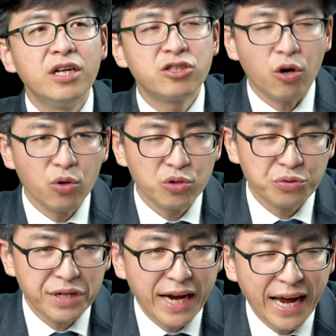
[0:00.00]
扫罗
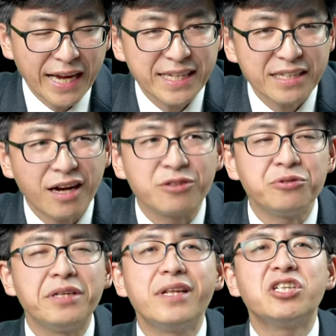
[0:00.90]
虽然还在掌
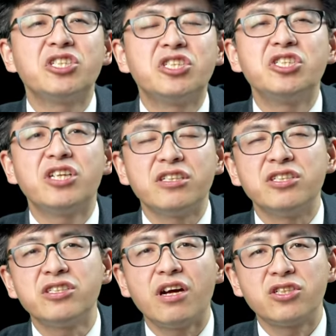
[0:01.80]
权，但实际上已
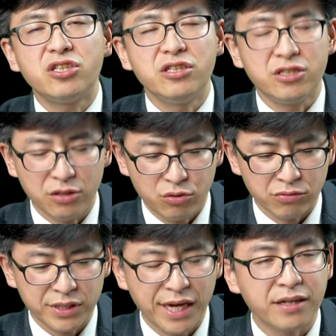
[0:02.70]
丧失了神的
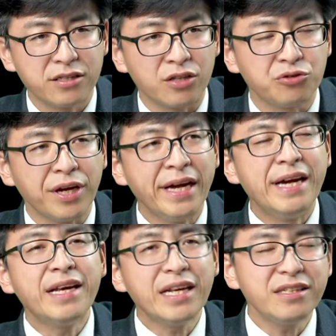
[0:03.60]
同在和掌权，
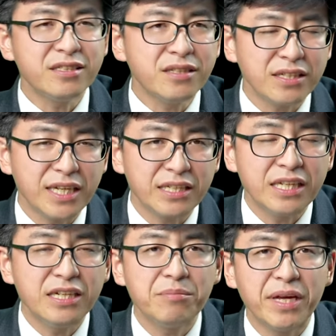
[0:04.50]
因此他在
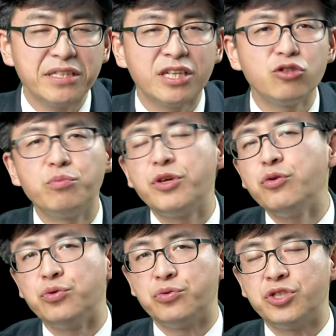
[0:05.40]
敌人面前就没
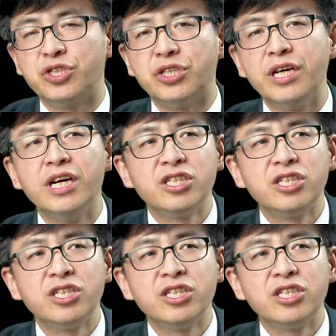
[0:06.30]
有勇气。